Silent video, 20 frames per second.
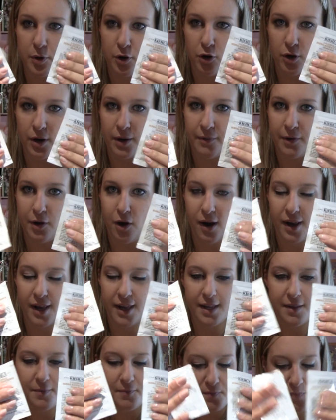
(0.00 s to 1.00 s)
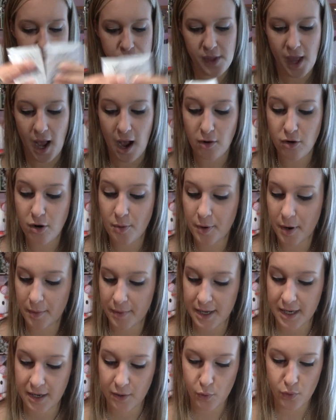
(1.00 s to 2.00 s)
por lo que veo aquí. Aún no
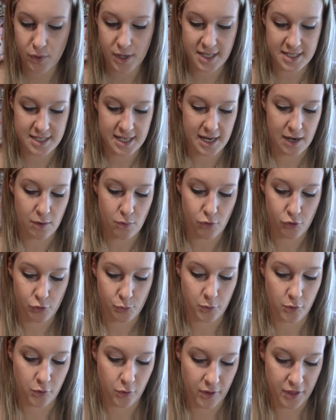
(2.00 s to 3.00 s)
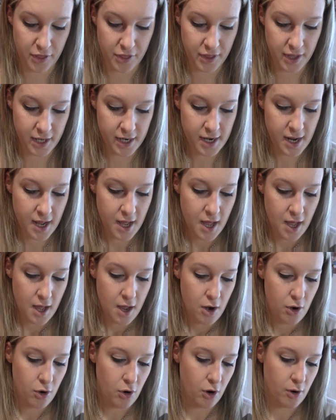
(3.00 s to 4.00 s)
probé ninguna, así que aún no os puedo decir.
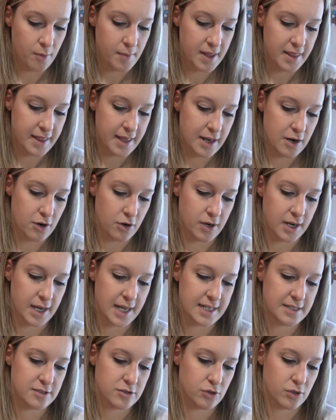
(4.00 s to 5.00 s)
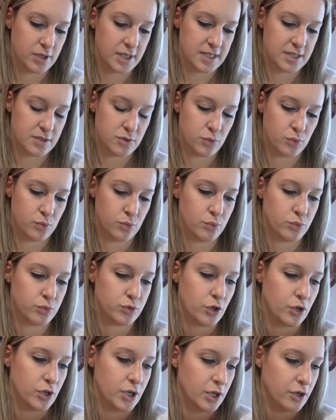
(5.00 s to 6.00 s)
Luego me dieron esto que es
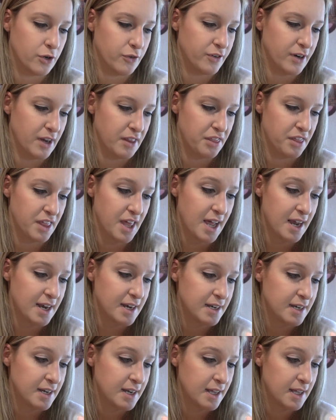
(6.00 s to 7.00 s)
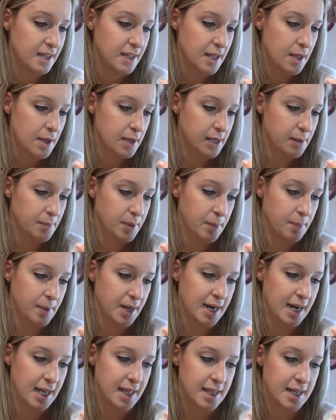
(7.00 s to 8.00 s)
un tónico fracial, que
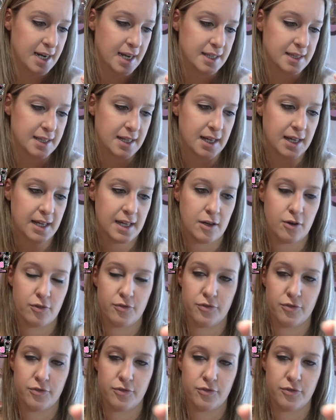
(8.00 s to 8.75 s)
prepara, hidrata y